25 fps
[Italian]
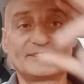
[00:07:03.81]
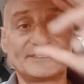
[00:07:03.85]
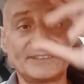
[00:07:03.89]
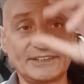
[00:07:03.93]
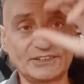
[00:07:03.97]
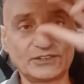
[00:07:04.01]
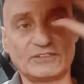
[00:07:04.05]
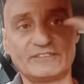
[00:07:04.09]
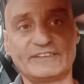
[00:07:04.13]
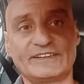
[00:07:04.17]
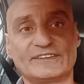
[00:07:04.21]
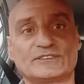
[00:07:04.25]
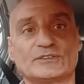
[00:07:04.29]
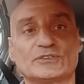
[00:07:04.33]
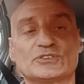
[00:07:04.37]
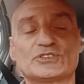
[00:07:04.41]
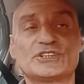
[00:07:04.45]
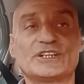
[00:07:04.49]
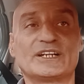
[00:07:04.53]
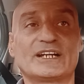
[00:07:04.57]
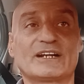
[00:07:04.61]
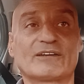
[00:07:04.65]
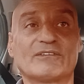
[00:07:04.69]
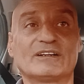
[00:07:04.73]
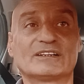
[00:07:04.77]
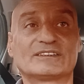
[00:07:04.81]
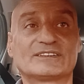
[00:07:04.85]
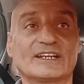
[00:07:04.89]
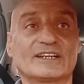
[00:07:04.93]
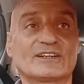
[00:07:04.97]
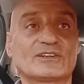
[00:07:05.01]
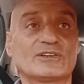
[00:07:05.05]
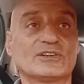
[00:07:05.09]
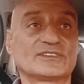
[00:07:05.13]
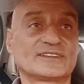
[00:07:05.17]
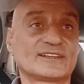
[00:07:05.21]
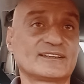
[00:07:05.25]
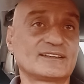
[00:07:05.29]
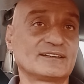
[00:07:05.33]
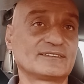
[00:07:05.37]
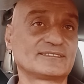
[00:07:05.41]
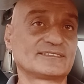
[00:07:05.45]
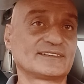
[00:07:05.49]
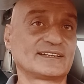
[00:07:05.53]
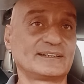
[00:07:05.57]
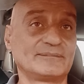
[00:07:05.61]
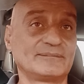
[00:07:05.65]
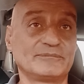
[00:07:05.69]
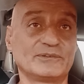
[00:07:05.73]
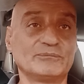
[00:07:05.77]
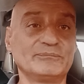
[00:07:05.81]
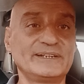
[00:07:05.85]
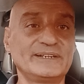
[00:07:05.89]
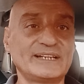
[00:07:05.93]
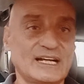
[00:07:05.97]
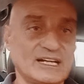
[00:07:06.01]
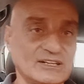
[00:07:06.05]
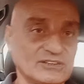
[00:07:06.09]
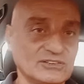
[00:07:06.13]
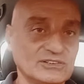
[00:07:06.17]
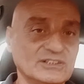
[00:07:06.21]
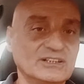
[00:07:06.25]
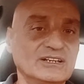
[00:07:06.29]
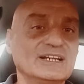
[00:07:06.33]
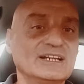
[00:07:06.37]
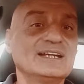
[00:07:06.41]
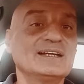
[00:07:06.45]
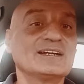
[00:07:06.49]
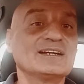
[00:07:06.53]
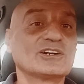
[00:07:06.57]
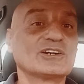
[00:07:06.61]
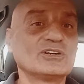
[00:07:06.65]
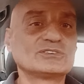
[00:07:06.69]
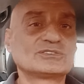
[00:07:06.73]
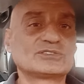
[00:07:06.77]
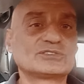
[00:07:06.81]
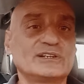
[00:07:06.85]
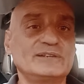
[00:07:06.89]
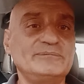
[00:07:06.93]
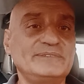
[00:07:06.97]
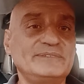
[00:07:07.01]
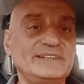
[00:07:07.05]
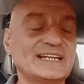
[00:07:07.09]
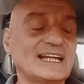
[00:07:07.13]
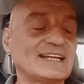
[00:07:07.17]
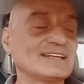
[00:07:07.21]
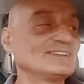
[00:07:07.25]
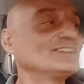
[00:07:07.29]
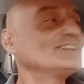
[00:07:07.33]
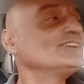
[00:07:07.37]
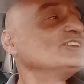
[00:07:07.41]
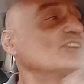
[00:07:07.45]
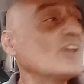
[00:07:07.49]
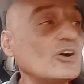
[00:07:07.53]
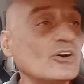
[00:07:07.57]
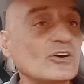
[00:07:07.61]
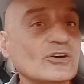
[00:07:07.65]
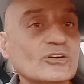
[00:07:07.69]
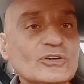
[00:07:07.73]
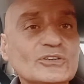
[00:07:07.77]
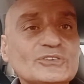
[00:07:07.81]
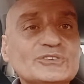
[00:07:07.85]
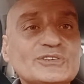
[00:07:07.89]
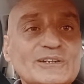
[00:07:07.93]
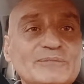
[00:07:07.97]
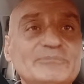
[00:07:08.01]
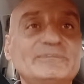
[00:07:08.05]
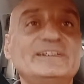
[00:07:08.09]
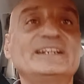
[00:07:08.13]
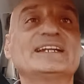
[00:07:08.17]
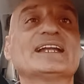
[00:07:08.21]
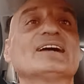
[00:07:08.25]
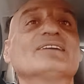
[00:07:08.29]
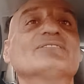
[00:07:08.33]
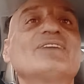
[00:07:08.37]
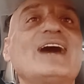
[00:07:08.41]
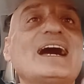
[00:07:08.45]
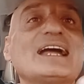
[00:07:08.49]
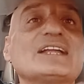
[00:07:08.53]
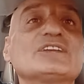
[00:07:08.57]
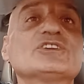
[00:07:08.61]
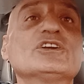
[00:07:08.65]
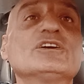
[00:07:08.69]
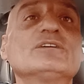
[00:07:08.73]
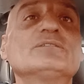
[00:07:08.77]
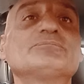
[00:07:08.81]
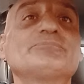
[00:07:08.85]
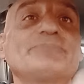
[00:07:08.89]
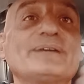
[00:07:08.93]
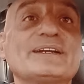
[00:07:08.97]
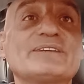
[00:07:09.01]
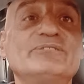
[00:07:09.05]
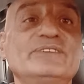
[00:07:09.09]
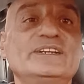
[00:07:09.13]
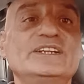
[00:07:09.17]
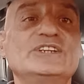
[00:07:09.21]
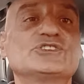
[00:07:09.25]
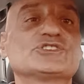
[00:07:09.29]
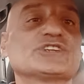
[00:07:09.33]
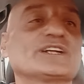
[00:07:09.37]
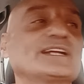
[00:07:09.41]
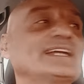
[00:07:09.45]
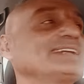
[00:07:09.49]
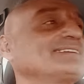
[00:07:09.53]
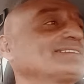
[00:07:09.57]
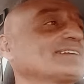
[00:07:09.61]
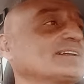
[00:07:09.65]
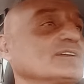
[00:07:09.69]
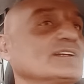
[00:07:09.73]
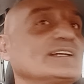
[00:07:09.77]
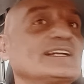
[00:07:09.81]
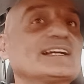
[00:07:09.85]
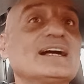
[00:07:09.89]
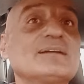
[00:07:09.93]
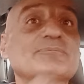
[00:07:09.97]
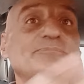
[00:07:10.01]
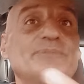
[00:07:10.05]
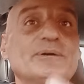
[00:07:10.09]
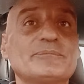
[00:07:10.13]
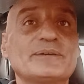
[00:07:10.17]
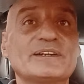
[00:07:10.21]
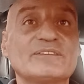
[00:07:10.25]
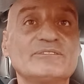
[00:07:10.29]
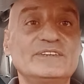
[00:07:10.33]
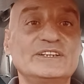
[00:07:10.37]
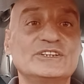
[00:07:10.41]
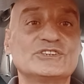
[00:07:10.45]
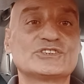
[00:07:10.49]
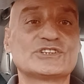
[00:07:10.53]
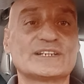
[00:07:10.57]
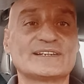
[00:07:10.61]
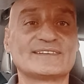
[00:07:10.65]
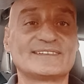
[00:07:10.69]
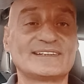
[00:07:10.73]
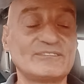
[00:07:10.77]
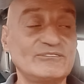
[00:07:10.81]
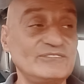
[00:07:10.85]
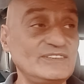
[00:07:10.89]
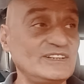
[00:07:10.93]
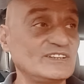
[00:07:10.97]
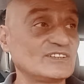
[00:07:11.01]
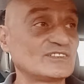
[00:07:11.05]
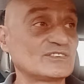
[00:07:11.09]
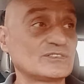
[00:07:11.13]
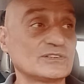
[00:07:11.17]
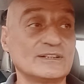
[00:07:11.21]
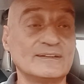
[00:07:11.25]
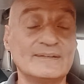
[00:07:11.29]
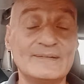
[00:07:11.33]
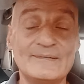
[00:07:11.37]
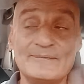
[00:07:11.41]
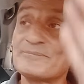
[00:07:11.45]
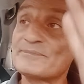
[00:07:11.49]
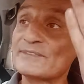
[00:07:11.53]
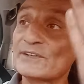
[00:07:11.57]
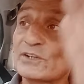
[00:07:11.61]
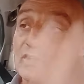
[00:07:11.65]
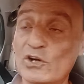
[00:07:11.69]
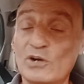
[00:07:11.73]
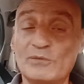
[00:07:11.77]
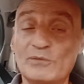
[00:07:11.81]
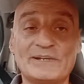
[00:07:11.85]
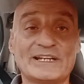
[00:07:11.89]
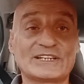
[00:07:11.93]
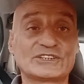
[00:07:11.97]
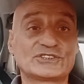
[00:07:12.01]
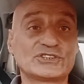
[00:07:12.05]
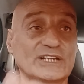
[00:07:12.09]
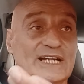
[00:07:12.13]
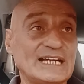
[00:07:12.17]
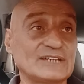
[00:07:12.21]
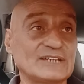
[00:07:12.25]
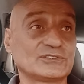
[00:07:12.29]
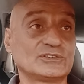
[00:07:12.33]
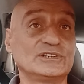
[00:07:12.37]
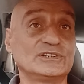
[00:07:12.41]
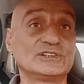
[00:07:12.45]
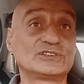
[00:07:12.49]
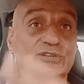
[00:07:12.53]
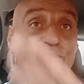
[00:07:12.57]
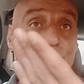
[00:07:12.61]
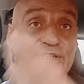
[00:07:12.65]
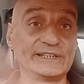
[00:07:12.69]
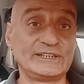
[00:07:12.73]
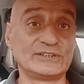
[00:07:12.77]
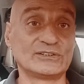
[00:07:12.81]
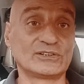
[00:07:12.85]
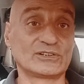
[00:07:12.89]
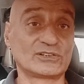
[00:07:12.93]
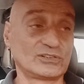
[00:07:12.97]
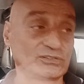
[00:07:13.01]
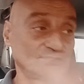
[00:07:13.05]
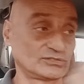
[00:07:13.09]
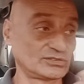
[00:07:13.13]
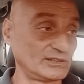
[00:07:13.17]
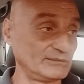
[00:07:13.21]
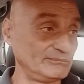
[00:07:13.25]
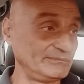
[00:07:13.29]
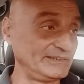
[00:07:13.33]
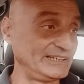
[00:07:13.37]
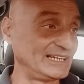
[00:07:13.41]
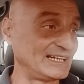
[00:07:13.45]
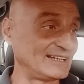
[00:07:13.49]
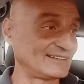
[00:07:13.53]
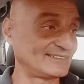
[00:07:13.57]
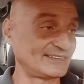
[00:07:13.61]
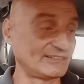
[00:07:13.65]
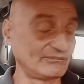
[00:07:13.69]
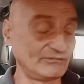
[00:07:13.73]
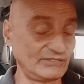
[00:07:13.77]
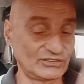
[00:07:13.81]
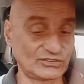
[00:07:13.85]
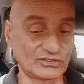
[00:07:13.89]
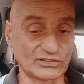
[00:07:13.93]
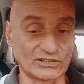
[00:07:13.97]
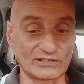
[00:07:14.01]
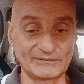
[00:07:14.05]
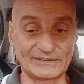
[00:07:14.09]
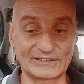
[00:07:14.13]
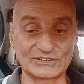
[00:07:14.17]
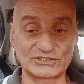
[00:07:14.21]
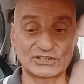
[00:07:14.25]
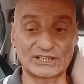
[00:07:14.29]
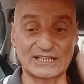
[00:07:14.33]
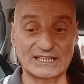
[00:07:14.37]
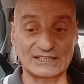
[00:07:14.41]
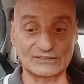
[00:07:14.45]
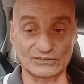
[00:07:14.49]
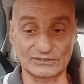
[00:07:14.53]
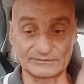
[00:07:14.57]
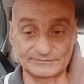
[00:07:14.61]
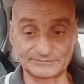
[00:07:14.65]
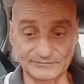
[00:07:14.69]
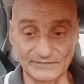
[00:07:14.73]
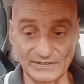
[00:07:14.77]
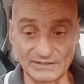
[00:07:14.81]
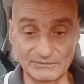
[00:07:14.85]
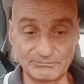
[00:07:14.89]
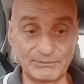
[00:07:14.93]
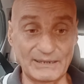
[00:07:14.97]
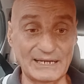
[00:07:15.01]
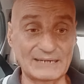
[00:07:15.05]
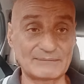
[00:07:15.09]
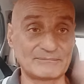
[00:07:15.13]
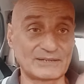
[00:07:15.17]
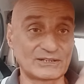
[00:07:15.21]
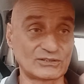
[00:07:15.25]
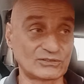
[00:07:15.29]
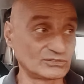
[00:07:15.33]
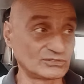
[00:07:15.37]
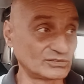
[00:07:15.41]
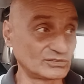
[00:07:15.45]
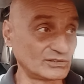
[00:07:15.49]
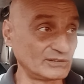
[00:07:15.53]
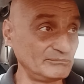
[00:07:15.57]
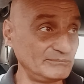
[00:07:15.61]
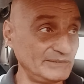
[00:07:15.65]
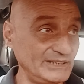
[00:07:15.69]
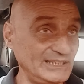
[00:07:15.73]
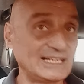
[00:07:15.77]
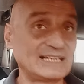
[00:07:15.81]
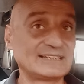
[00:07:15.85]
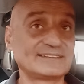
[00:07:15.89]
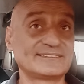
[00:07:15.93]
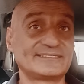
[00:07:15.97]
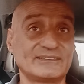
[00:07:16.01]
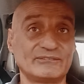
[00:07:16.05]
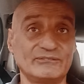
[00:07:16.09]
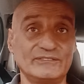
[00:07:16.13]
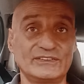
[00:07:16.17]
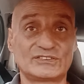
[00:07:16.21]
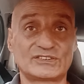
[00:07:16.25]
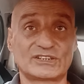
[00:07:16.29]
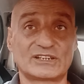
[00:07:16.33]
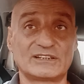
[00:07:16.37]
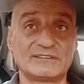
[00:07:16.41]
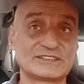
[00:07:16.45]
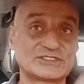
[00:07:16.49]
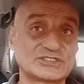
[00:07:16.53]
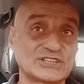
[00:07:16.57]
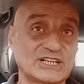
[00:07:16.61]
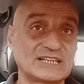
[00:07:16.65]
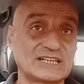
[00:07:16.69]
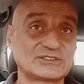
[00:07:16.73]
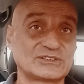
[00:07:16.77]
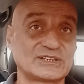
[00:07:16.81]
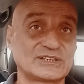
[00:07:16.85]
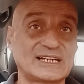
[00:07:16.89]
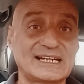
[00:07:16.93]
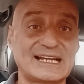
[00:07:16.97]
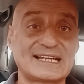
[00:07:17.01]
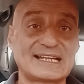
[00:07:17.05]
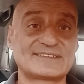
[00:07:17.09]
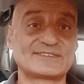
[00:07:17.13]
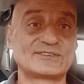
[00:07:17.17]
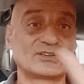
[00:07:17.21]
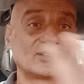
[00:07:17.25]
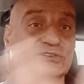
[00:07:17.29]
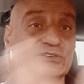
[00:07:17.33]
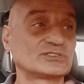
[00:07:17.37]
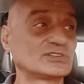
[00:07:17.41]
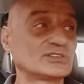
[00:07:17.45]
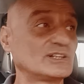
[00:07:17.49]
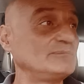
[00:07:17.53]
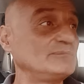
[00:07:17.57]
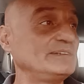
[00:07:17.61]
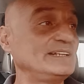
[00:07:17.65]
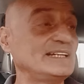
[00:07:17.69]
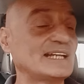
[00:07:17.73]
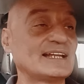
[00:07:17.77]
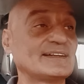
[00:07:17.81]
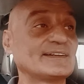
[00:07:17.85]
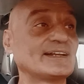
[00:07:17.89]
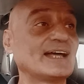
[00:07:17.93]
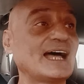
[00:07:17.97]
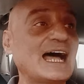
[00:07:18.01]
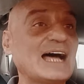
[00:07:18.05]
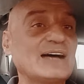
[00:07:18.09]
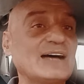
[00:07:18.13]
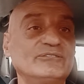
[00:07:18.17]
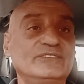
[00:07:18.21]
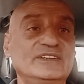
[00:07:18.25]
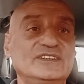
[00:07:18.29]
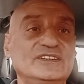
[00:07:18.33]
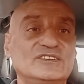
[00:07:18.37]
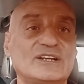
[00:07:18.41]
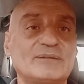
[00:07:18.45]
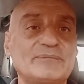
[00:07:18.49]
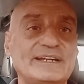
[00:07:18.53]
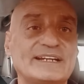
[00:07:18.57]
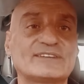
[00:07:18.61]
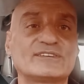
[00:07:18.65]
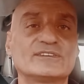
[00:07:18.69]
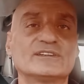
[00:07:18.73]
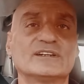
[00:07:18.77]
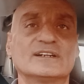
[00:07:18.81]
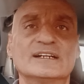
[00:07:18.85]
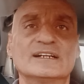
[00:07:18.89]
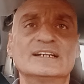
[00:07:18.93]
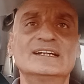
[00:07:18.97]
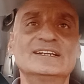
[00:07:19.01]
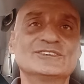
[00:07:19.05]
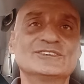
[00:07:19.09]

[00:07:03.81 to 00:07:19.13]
se dovesse uscire qualche cosa sarebbe un miracolo contro il Milan no, contro il Milan vanno per vincere entrano in campo per vincere si è visto come ha giocato il Torino contro il Milan si è visto come ha giocato il Parma contro il Milan si è visto come ha giocato la Lazio contro il Milan avviso aperto